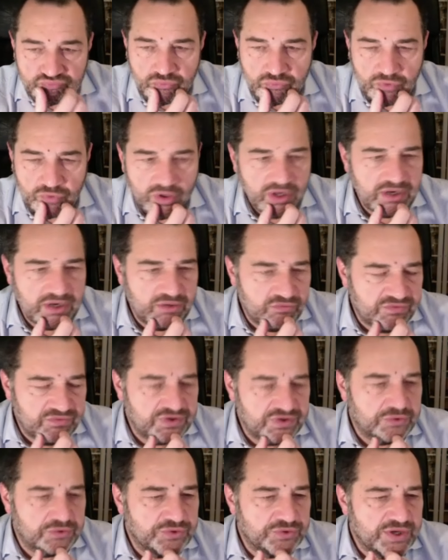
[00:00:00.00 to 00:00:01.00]
Hmm.
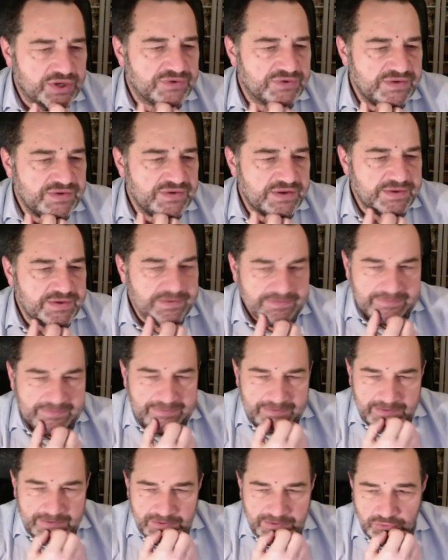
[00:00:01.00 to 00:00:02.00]
une quarantaine d'années.
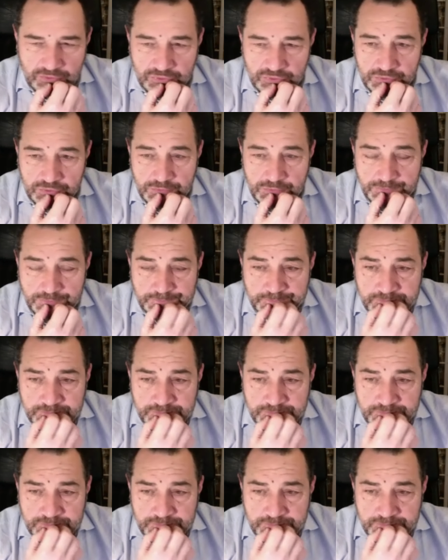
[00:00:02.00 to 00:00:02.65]
Donc,